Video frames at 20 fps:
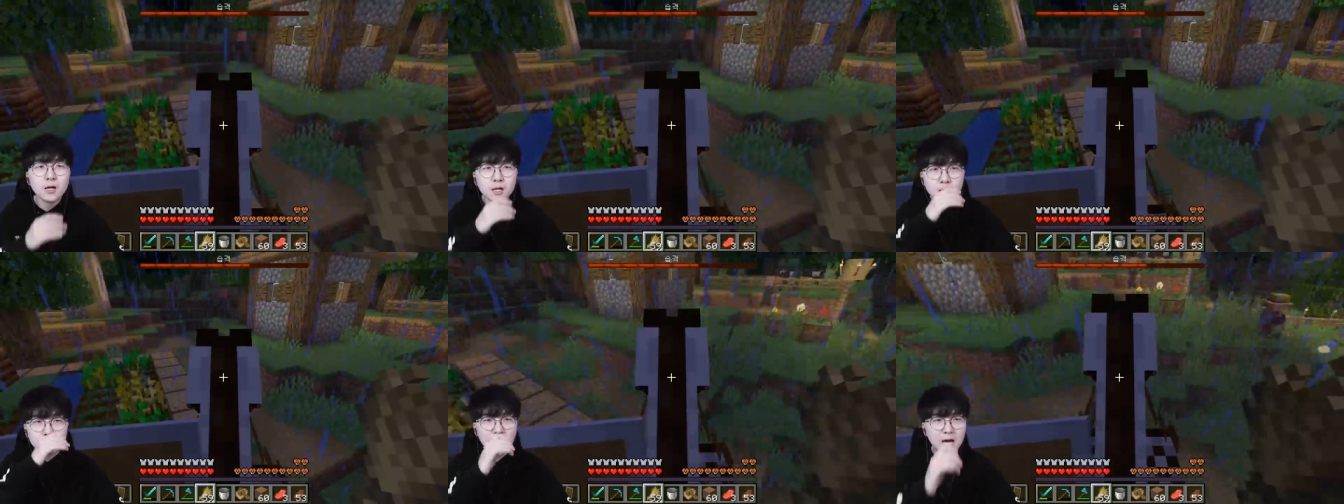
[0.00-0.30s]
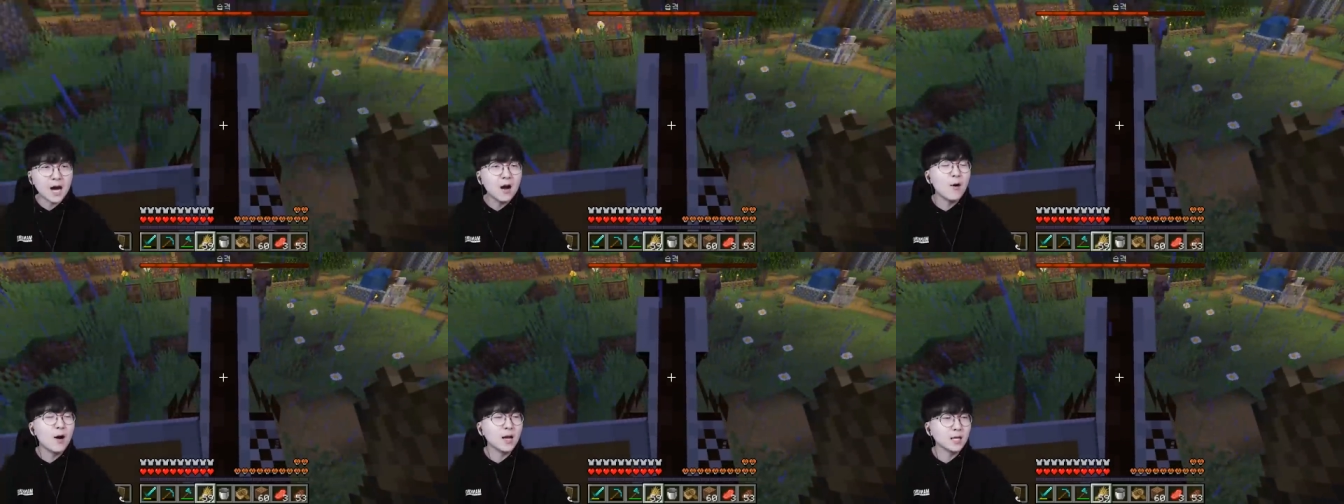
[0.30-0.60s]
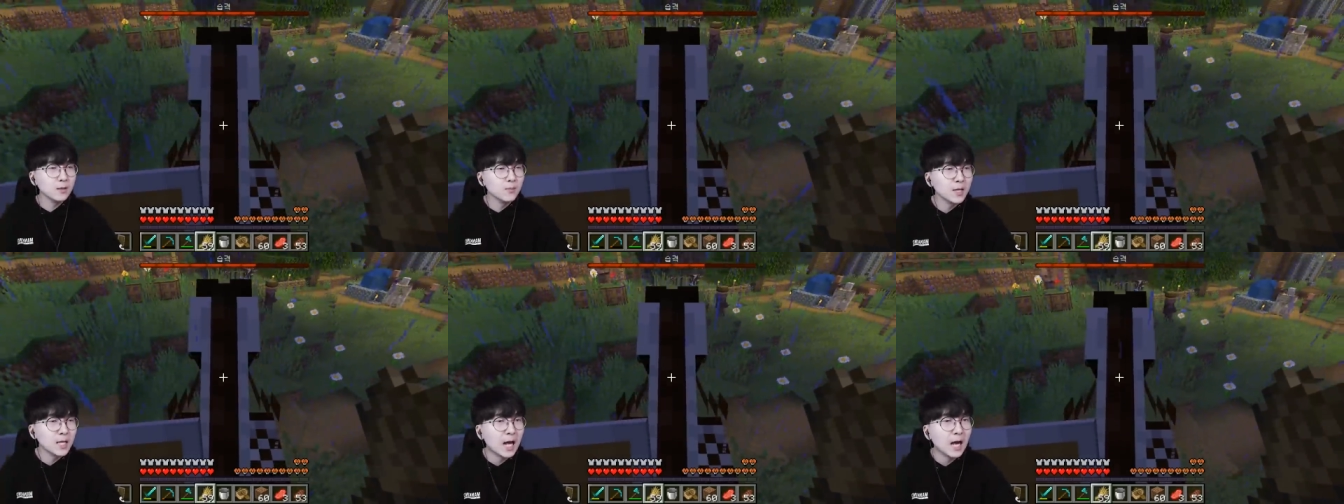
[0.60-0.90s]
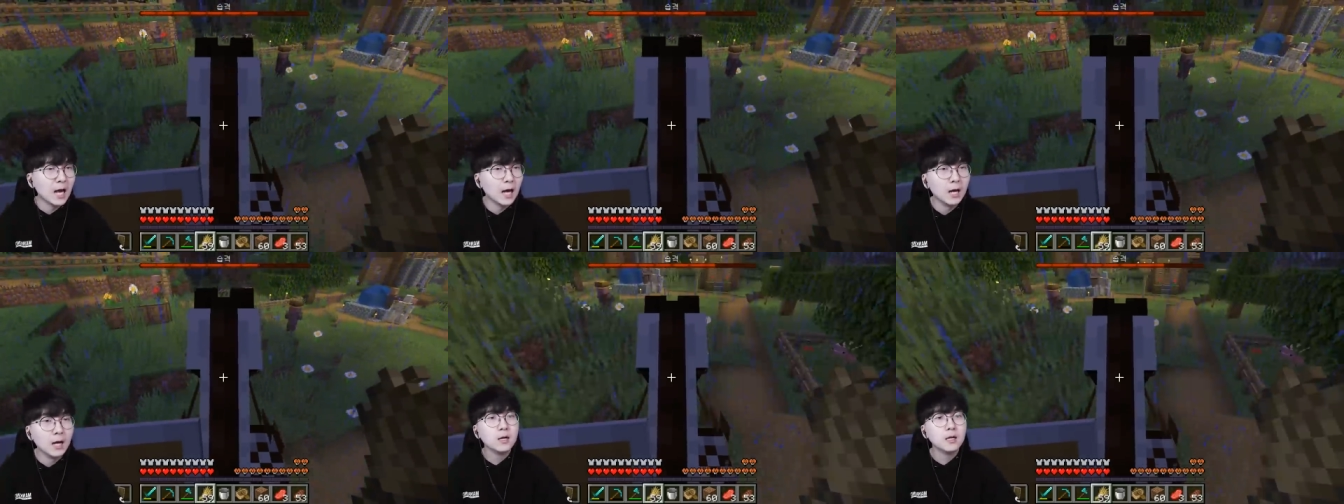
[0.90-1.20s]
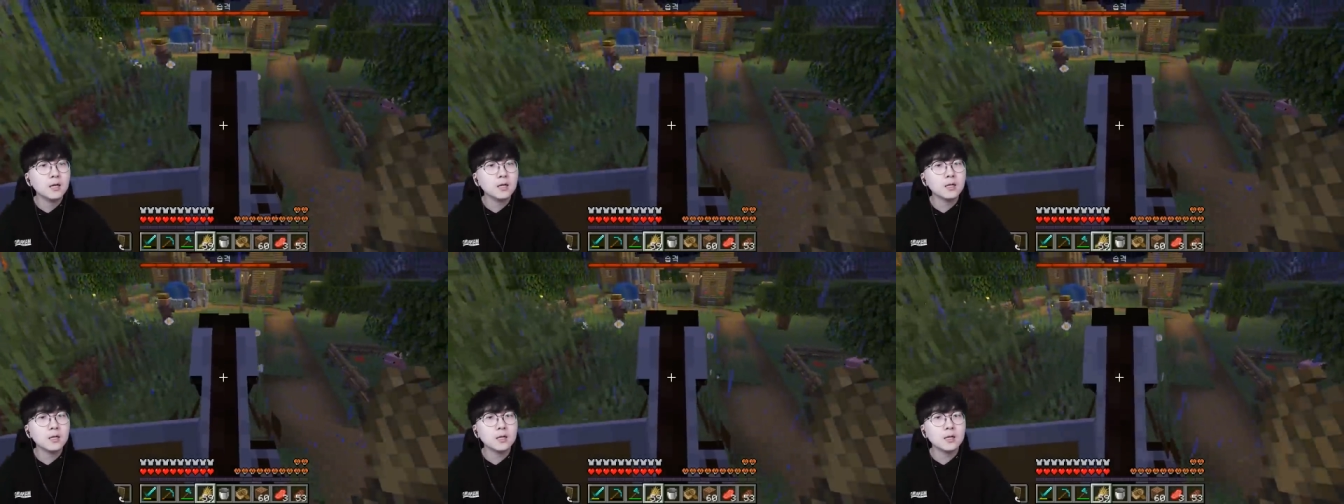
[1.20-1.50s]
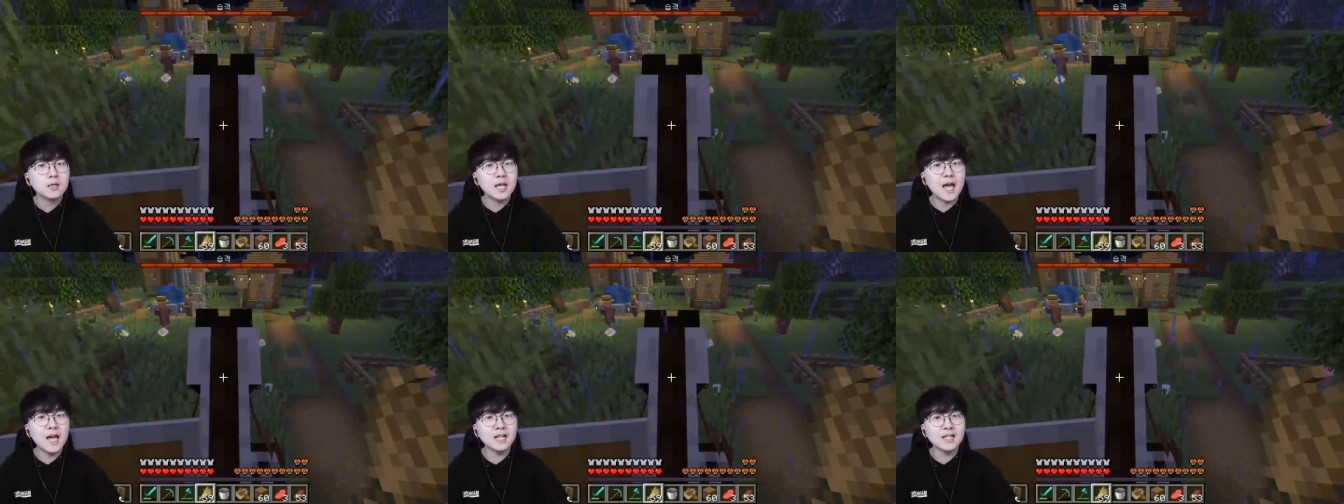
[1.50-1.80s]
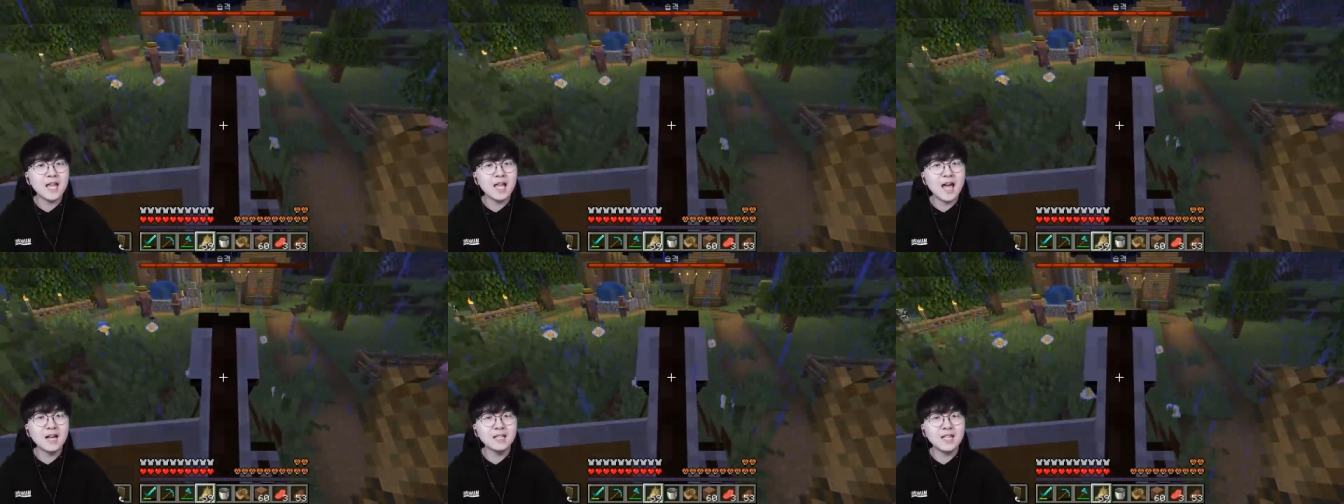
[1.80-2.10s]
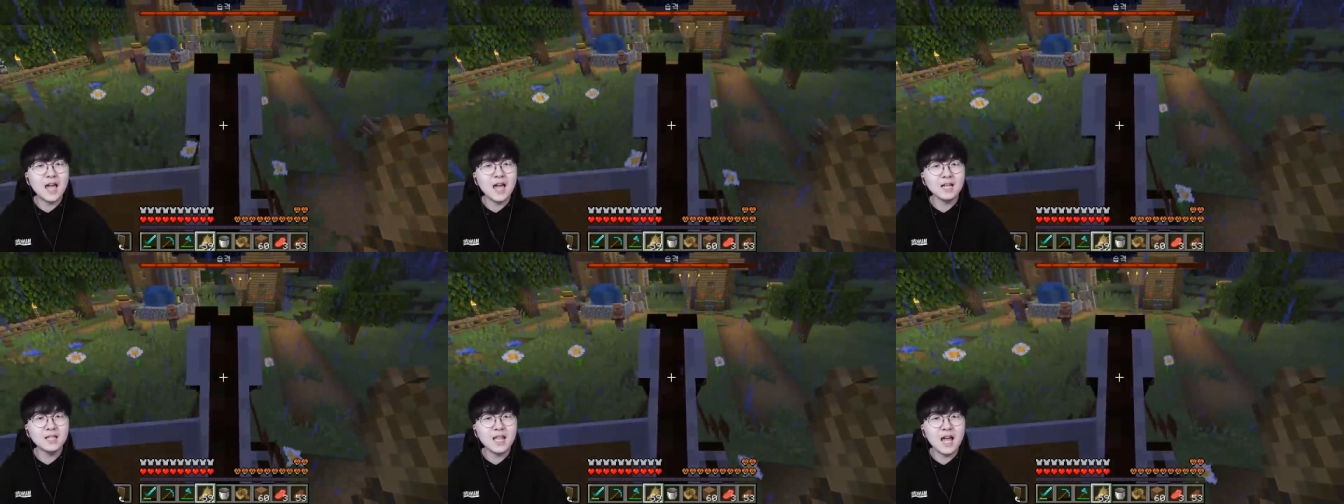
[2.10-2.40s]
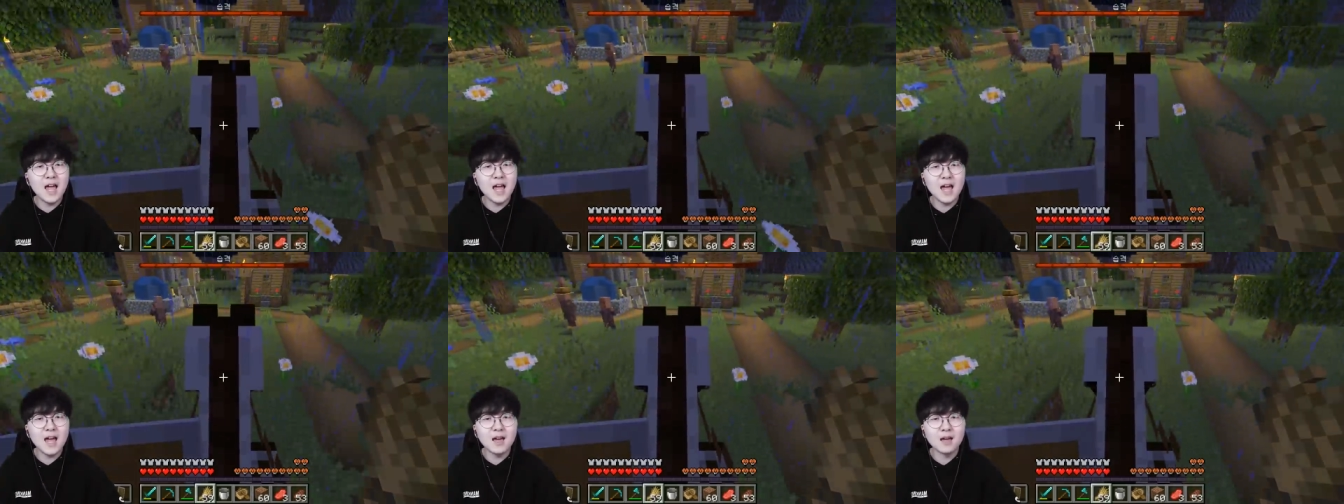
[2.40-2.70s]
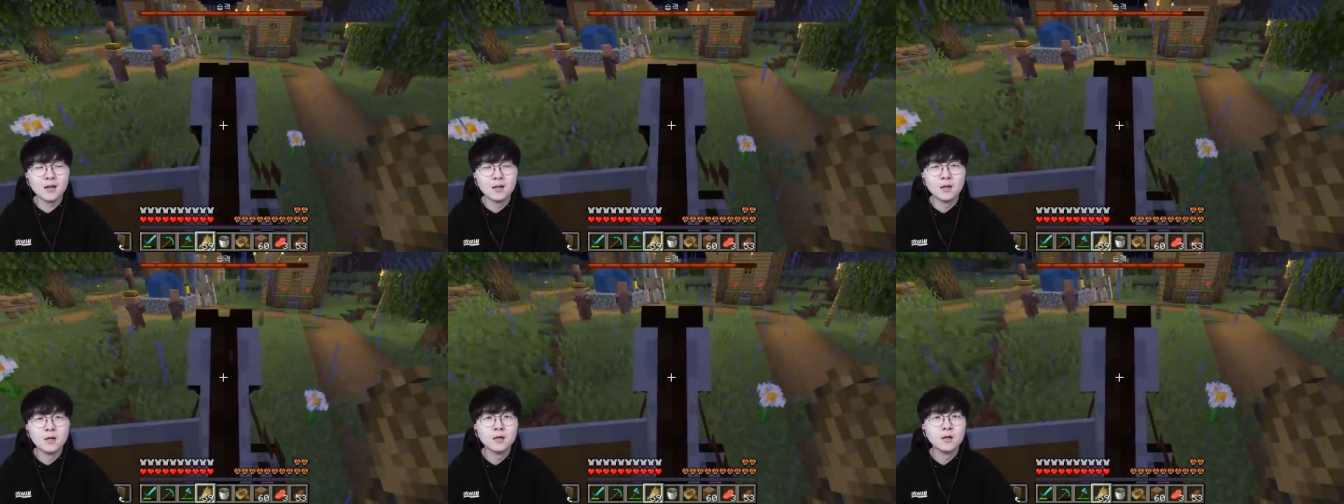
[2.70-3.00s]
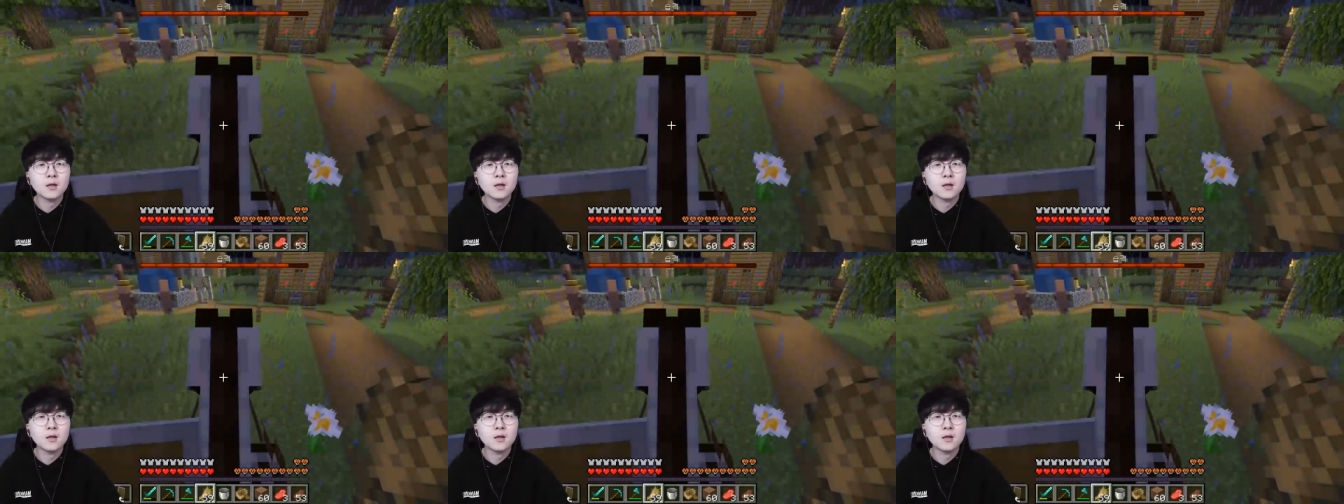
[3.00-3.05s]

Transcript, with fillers: 제가 왔습니다 땡땡땡땡